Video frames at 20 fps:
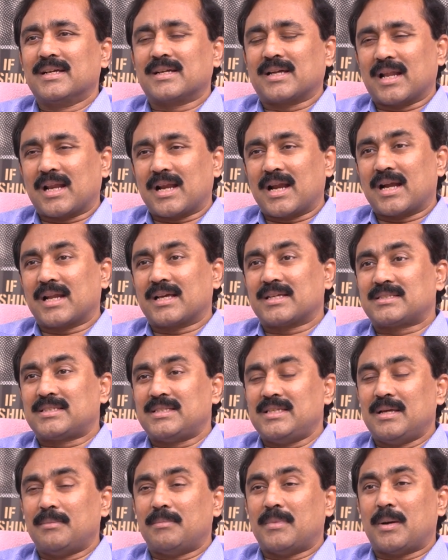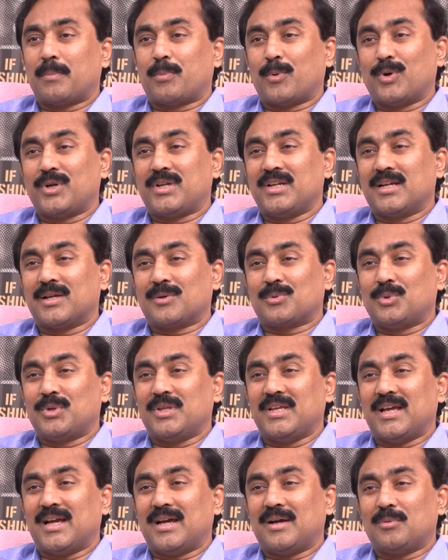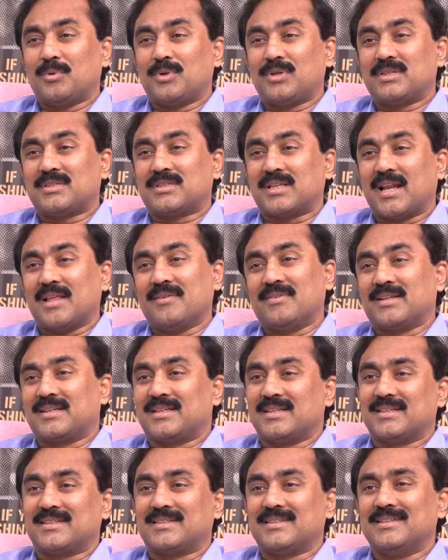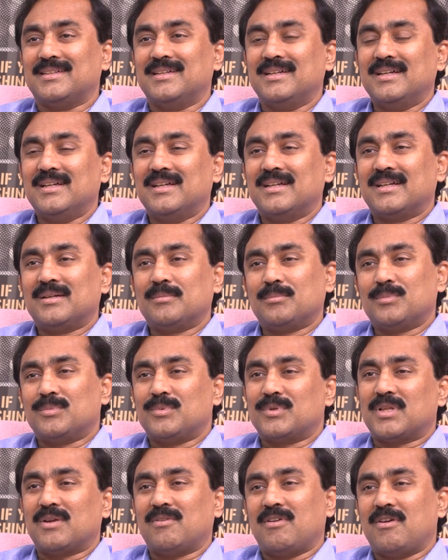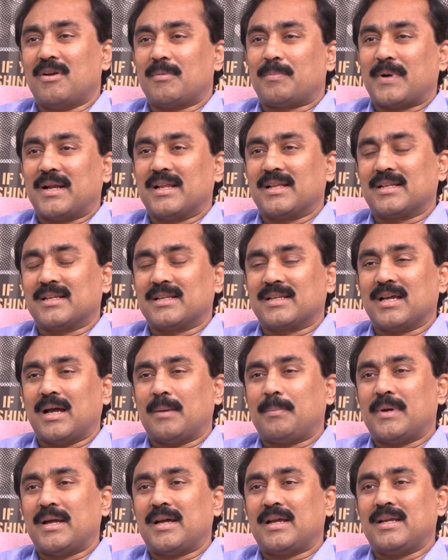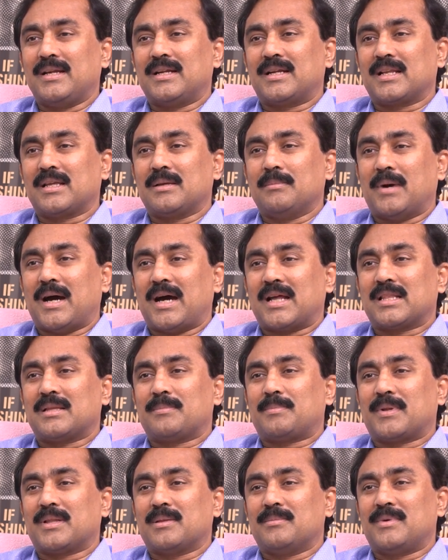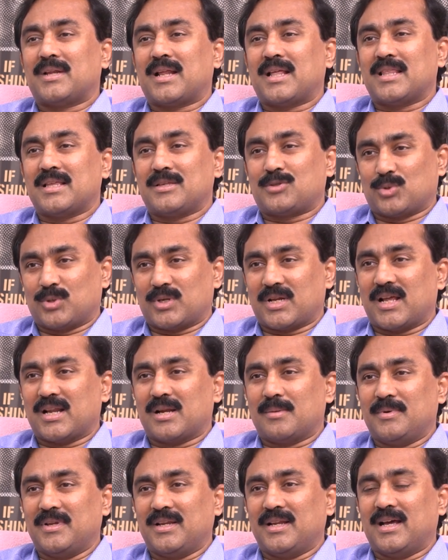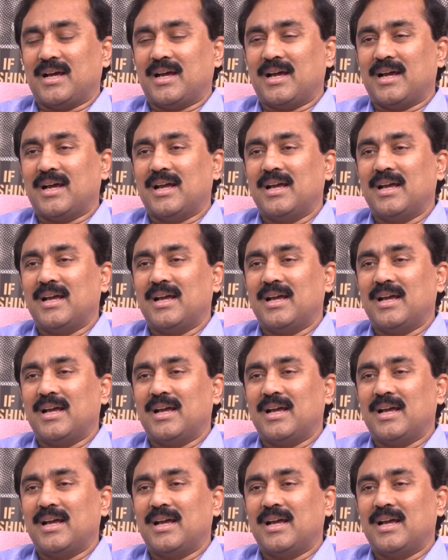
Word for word: கர்நாடக சிஎம்மாக போட்டியிடக்கூடிய ஒரு தலைவருக்கு இருக்குது முதல்வர் வேட்பாளர் முதல்வர் வேட்பாளருக்கு இருக்குது அப்போ இன்றைக்கு பாரத பிரதமர் அதை சொல்கிறார் அப்படின்னா